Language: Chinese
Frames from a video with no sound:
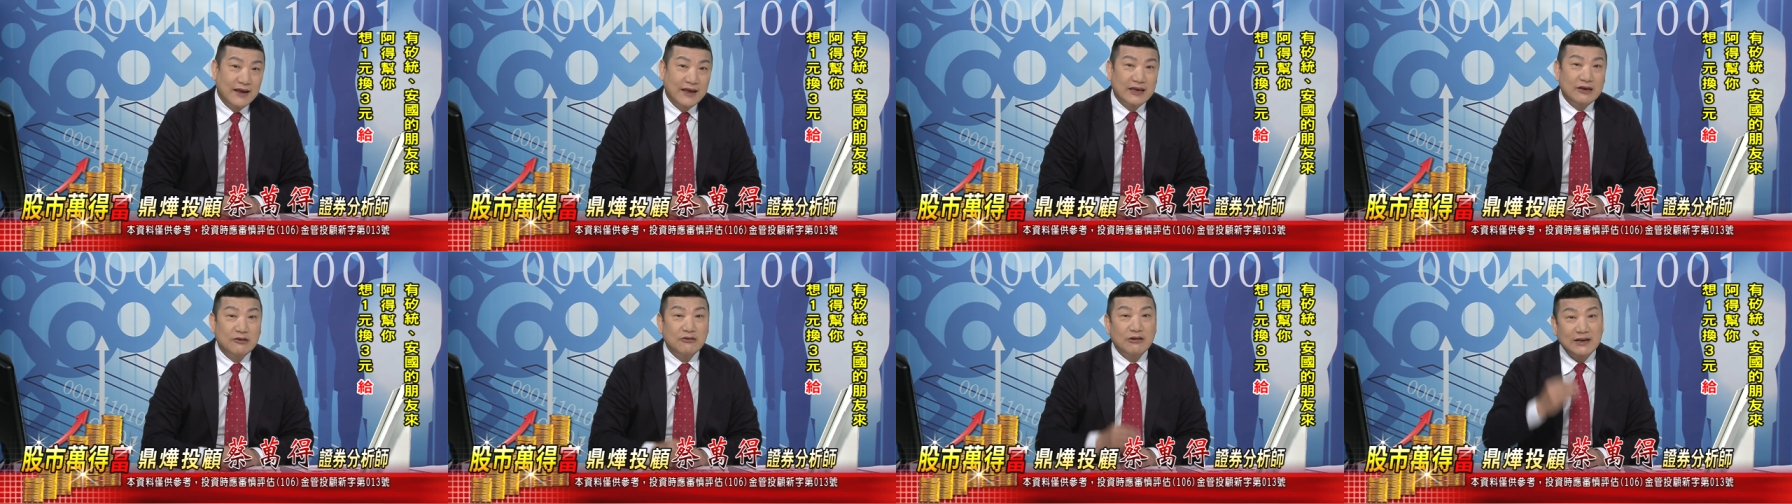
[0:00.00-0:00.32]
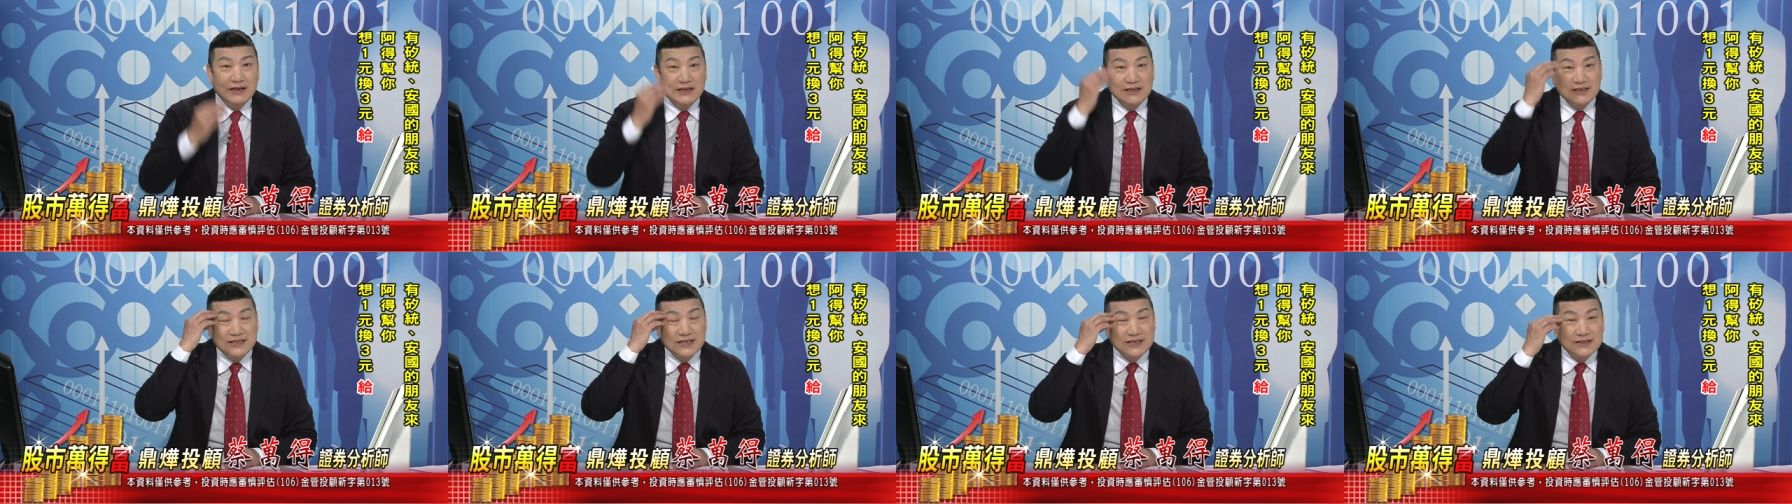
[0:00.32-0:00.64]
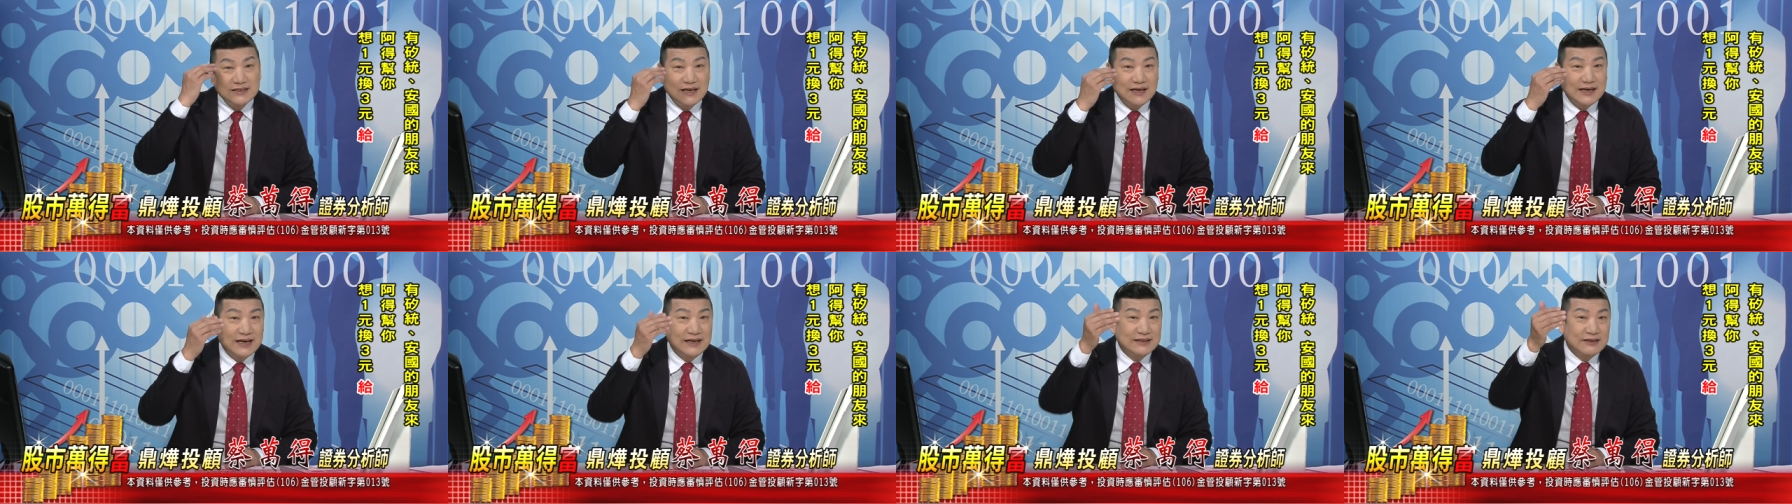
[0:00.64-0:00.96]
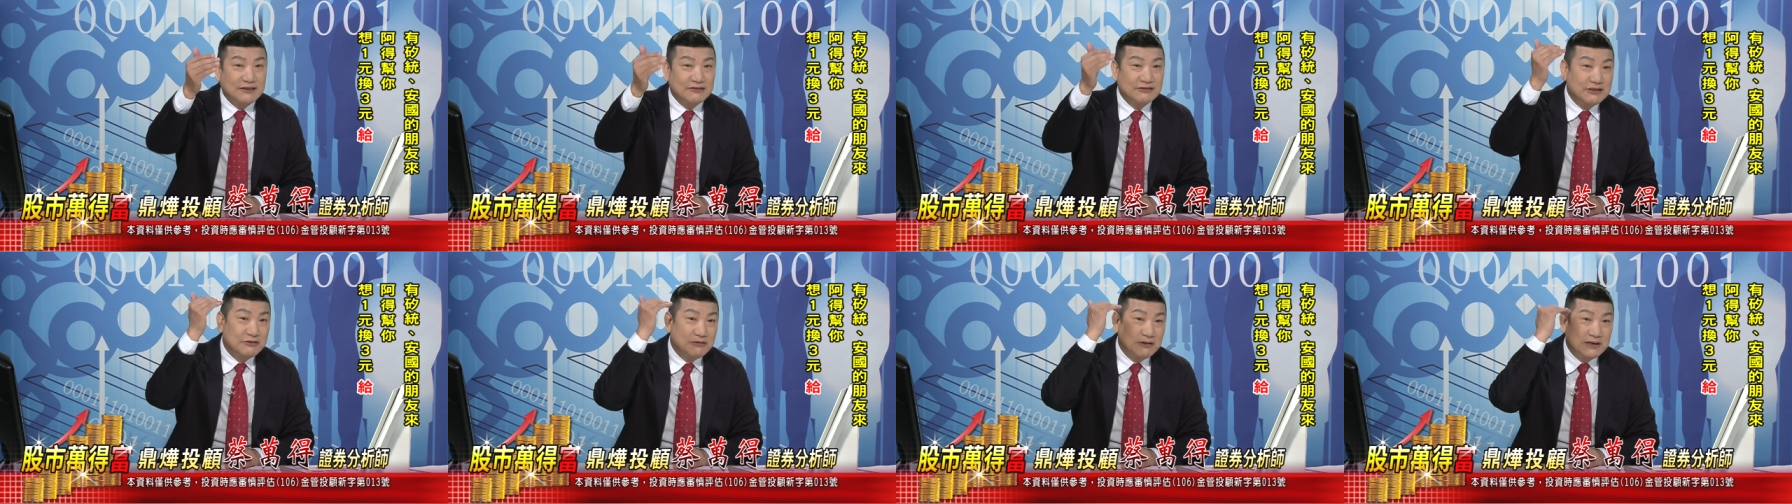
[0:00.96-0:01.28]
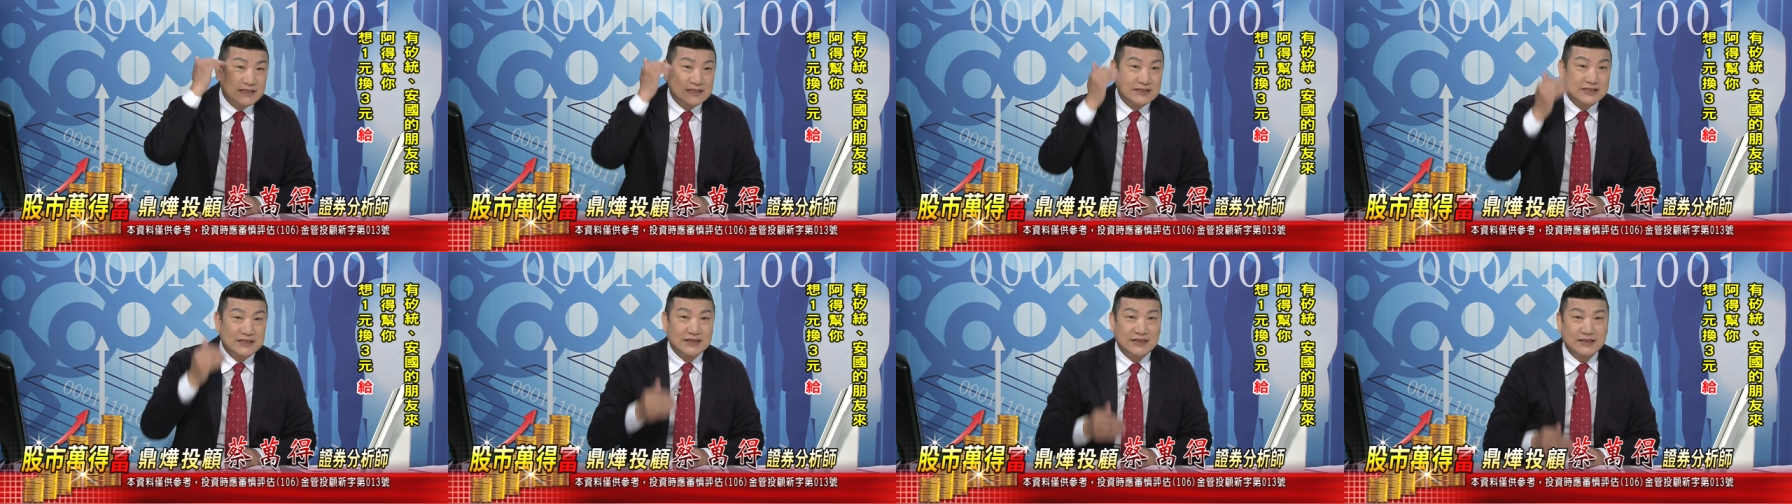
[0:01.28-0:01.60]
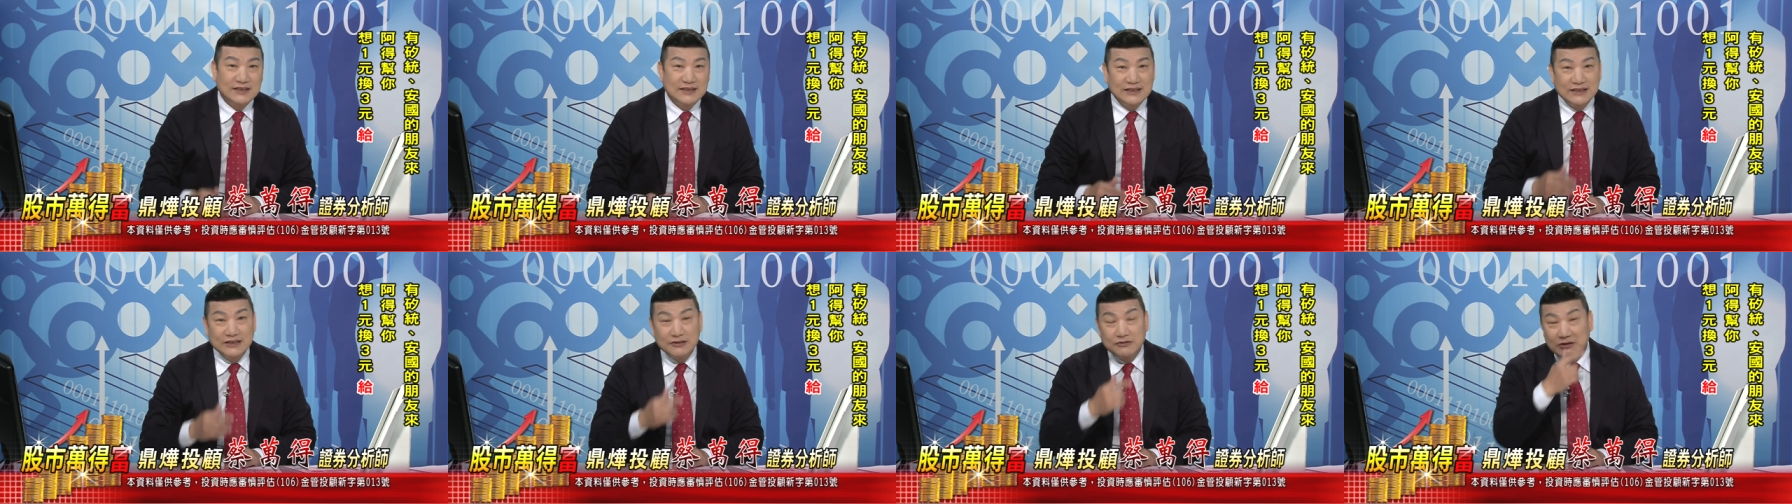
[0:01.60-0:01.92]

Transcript: 因为你现在看到一万七，